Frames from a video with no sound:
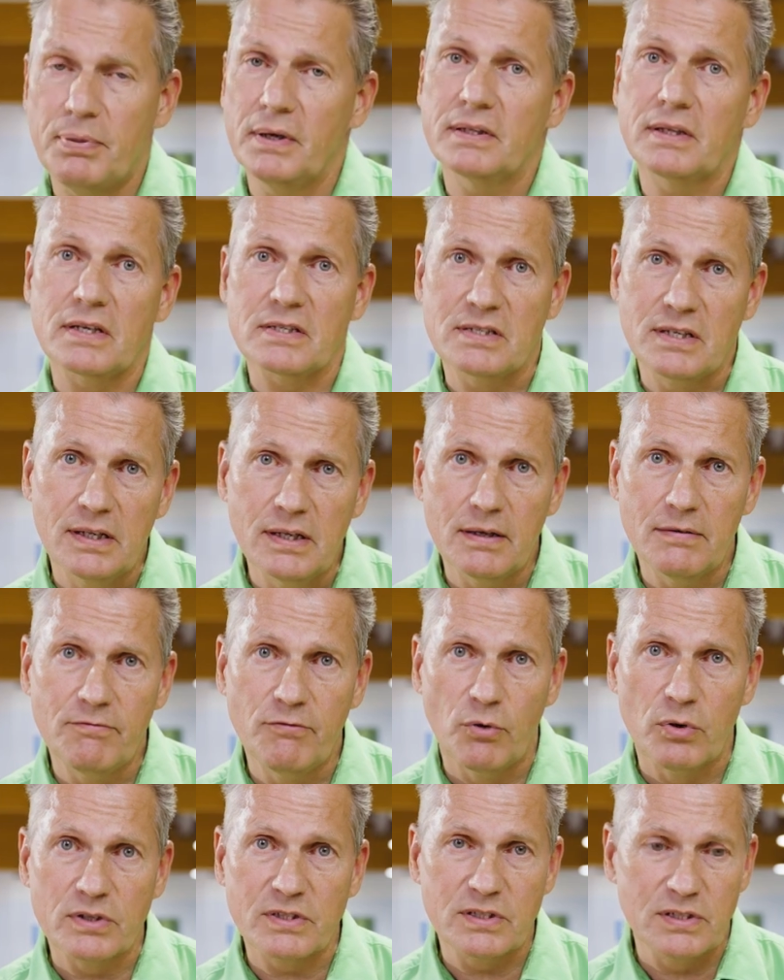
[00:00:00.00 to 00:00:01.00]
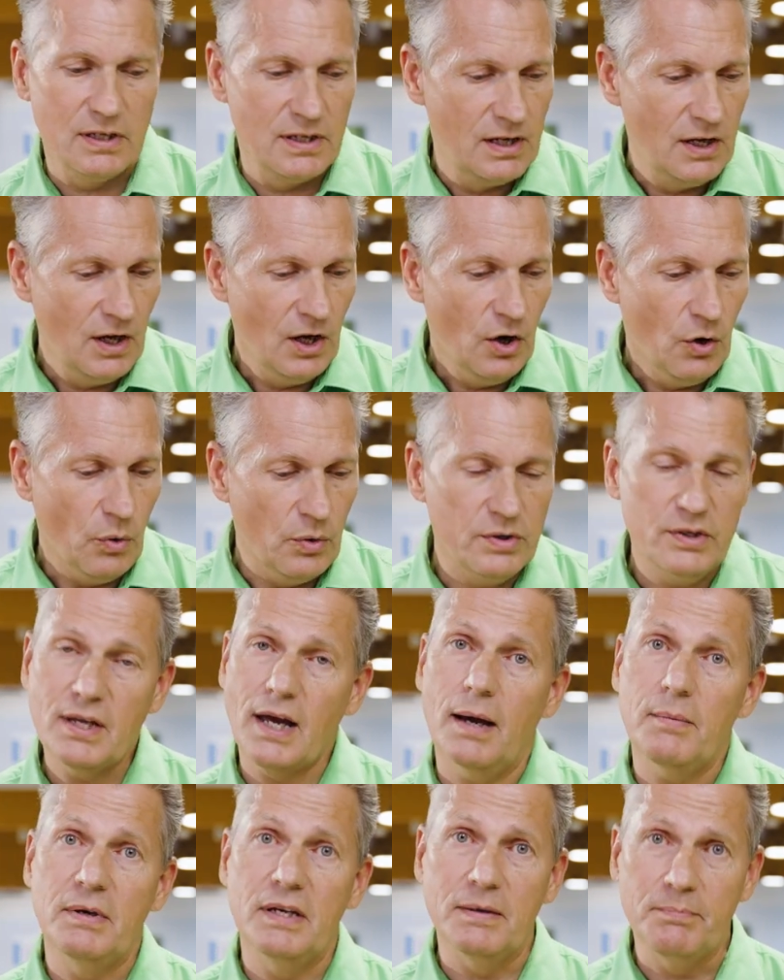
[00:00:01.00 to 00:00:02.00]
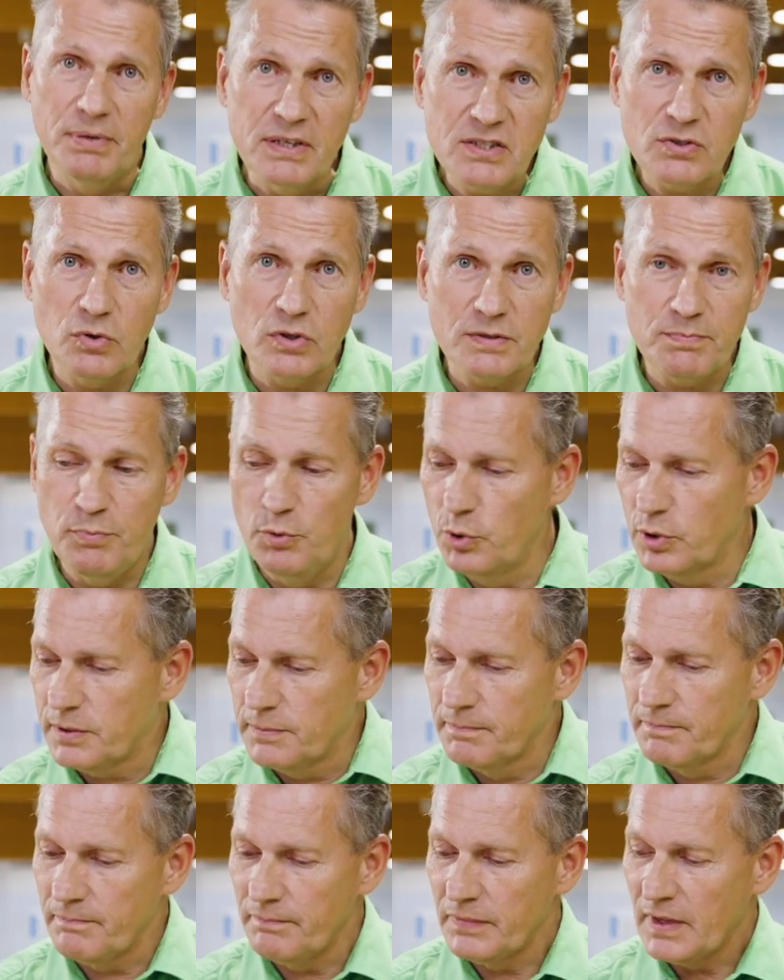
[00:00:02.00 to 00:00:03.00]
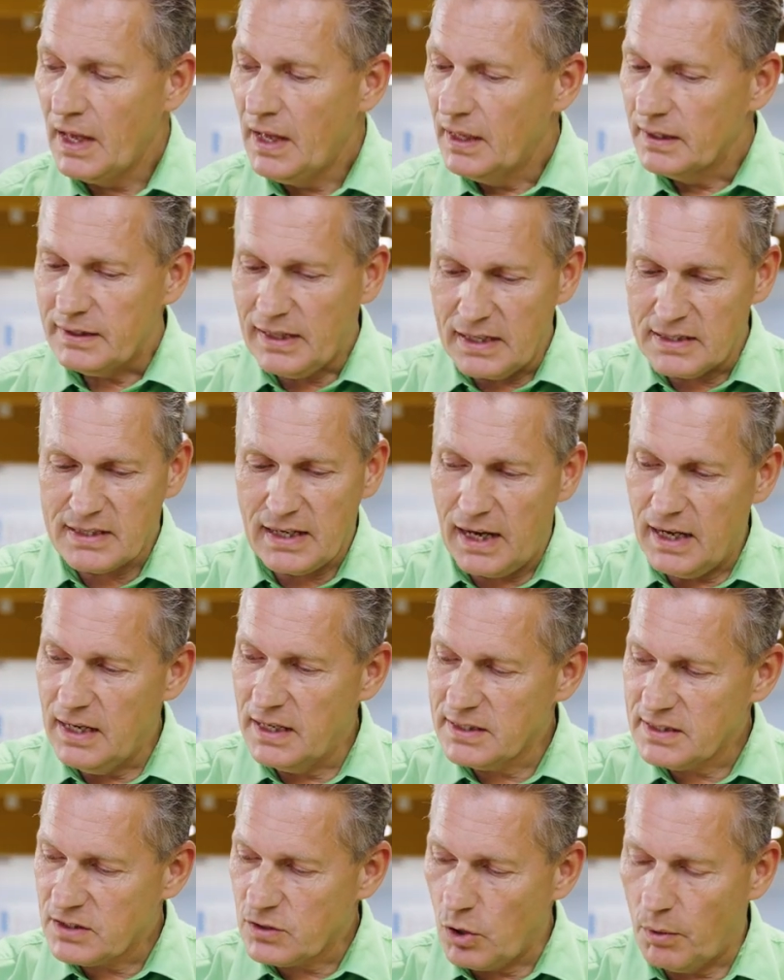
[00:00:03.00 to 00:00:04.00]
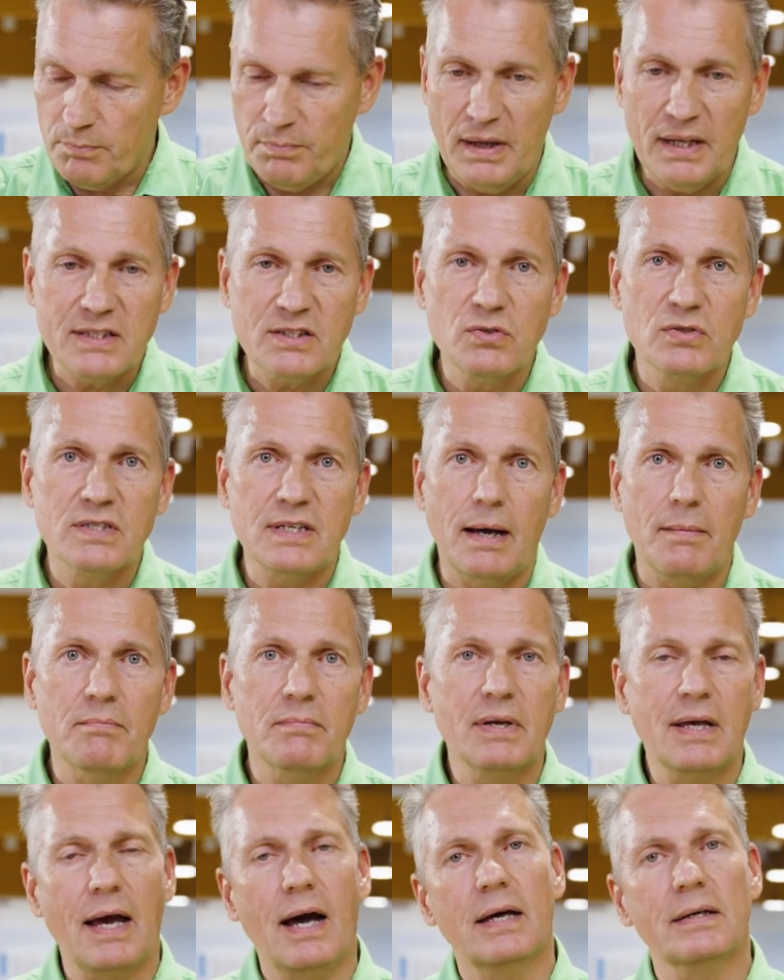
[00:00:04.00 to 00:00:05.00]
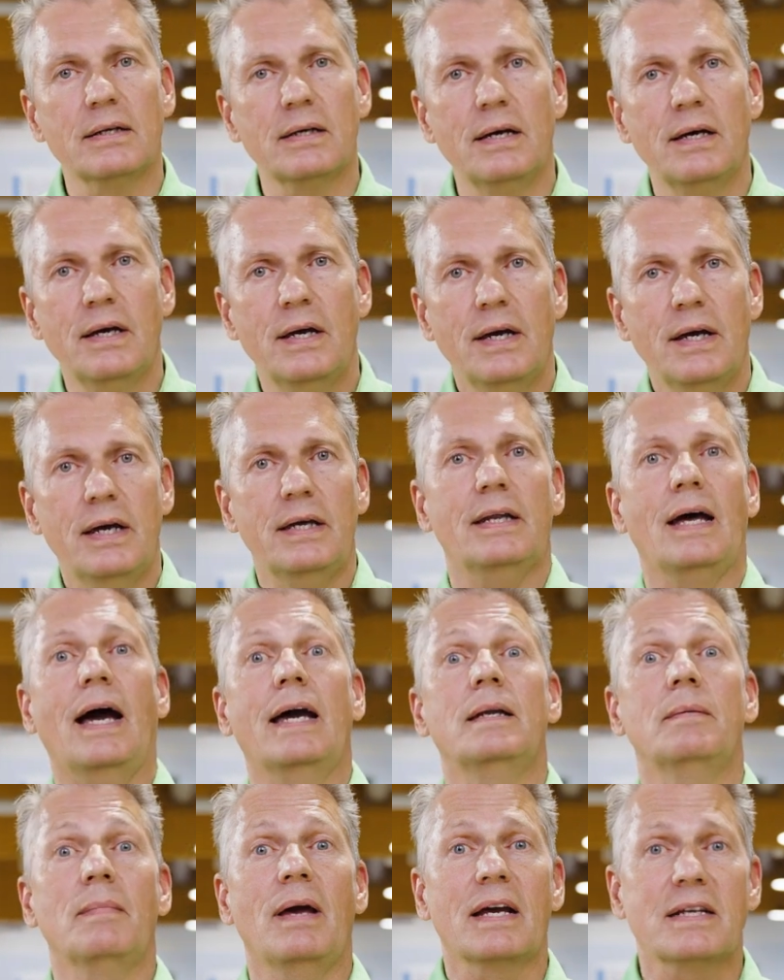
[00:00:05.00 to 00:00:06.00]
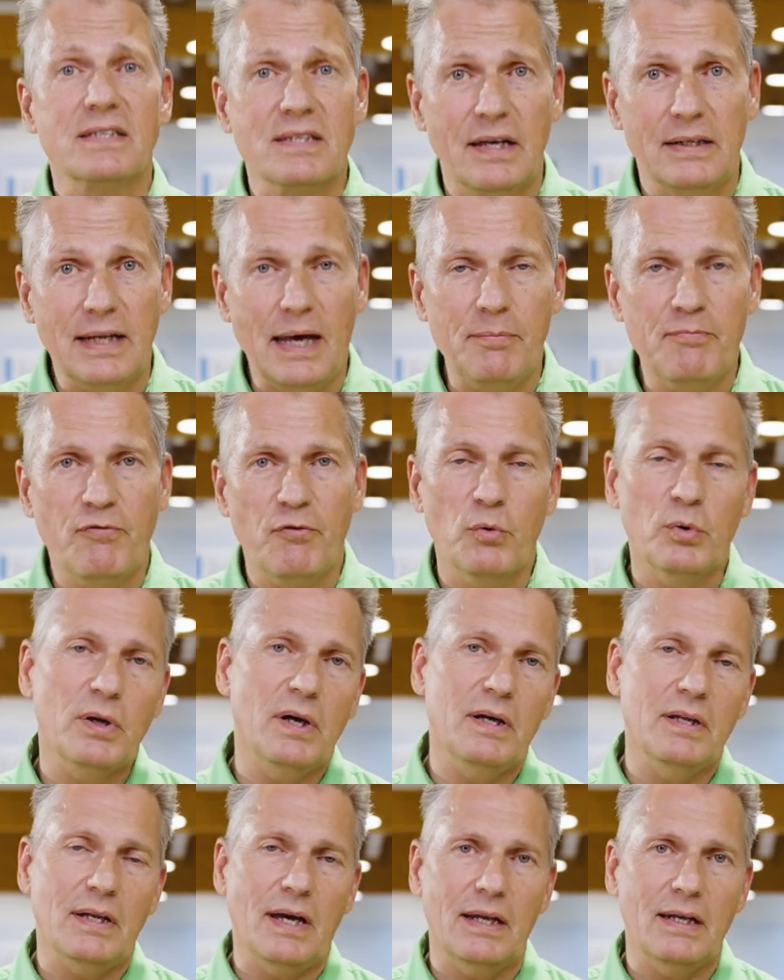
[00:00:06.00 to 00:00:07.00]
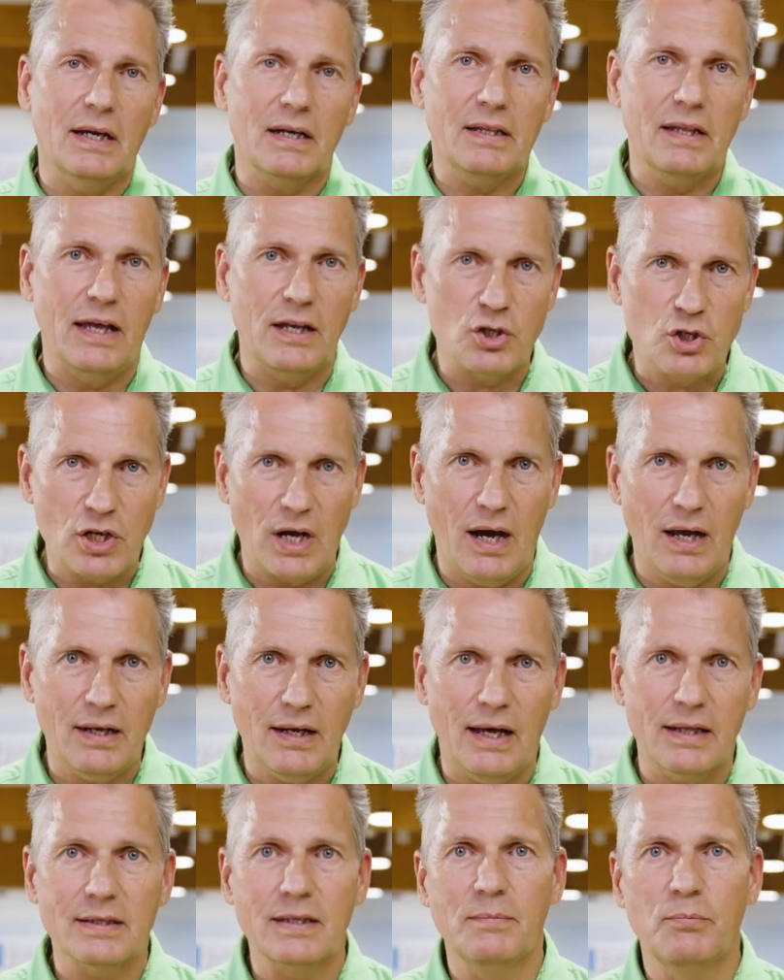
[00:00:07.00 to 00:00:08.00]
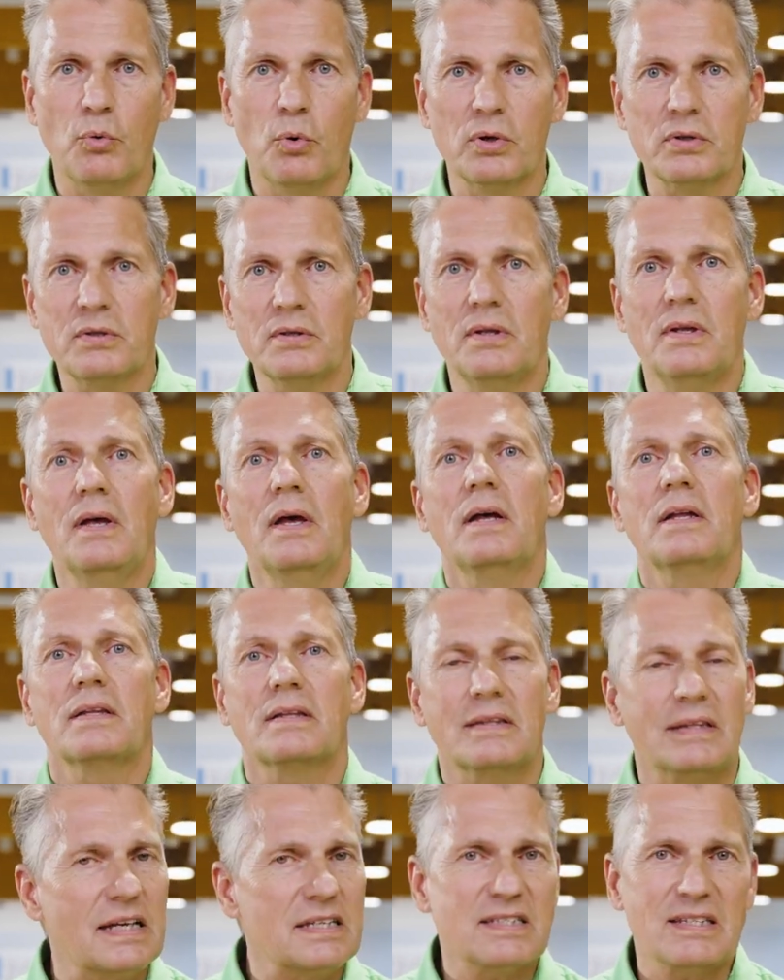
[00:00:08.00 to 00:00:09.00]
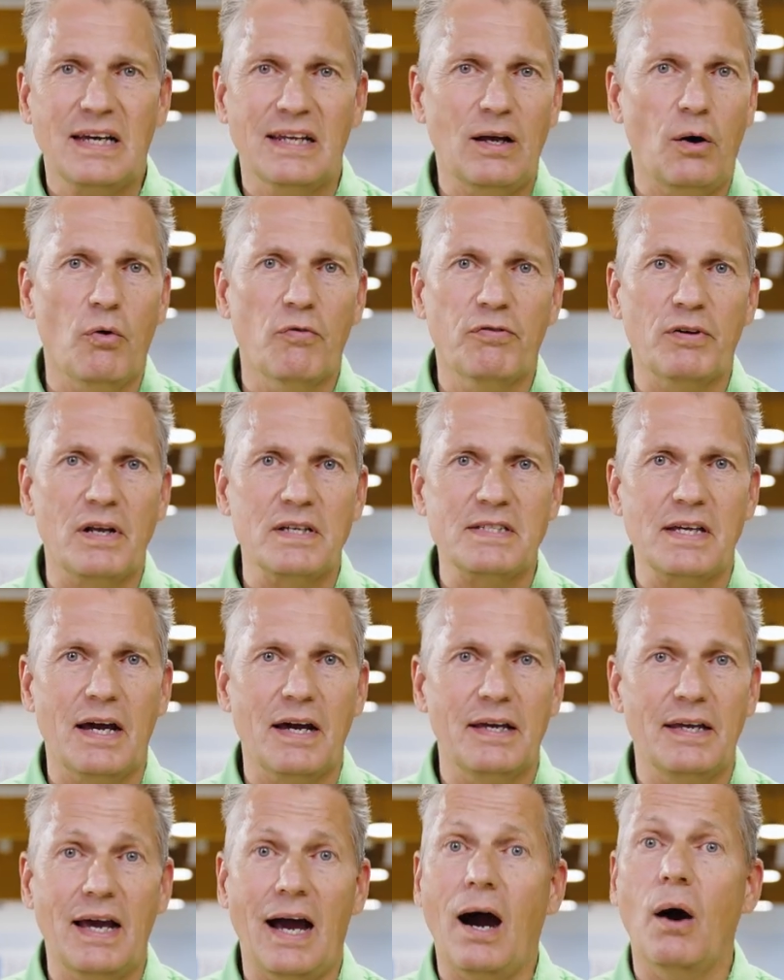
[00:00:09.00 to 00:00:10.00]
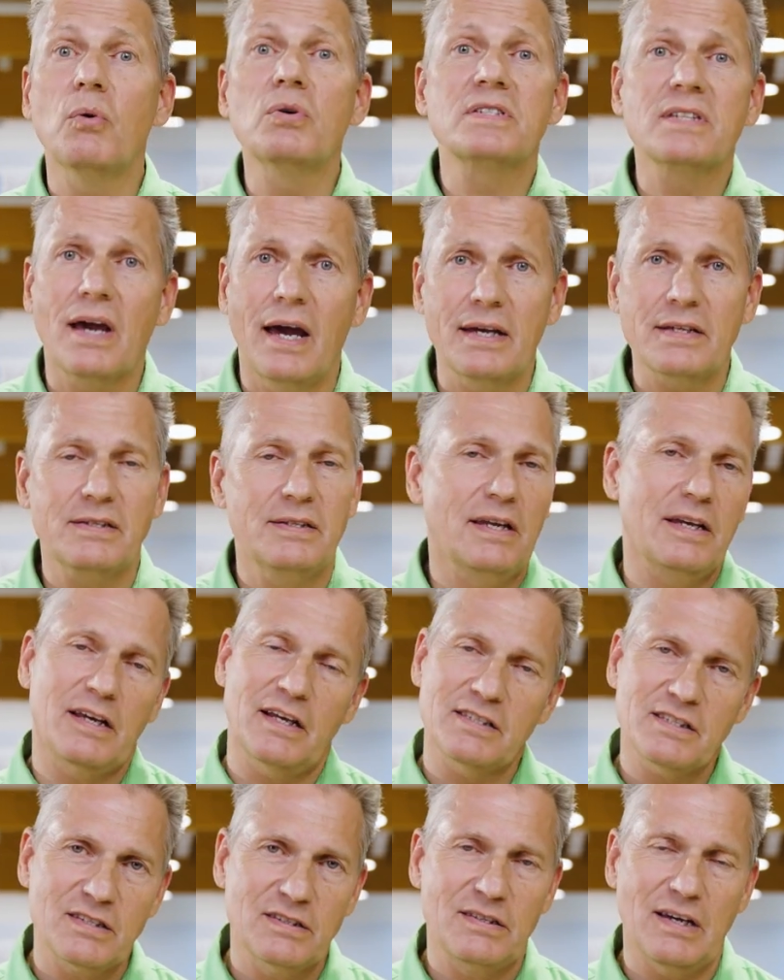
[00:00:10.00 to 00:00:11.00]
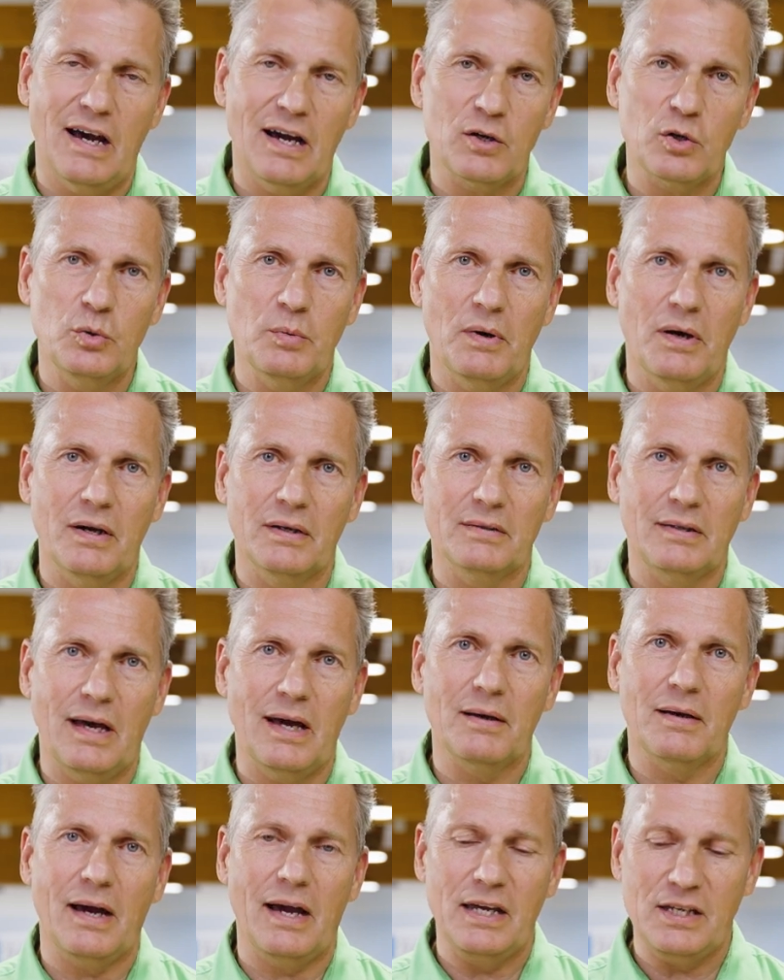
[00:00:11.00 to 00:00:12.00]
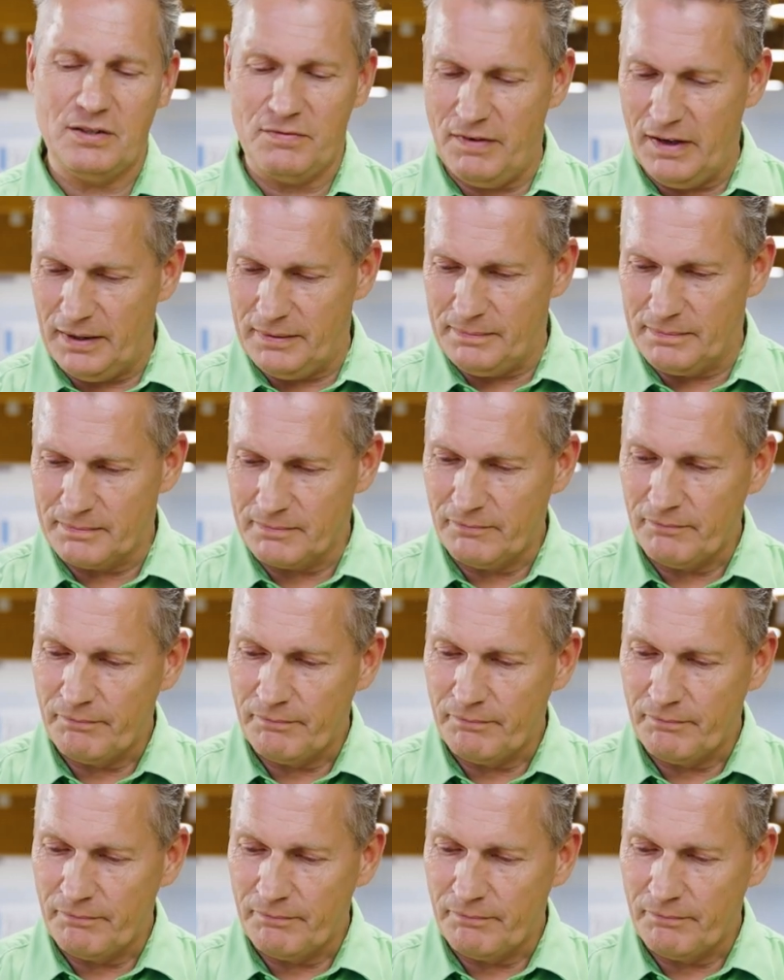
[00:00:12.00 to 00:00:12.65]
Petersilienwurzel und ich habe Hibiskusblüten. Das alles komplett zusammen gerne in einem extra Napf oder in einer kleinen Schale angeboten. Das kann auch von der Sache her ausreichend den ganzen Tag über dargereicht werden.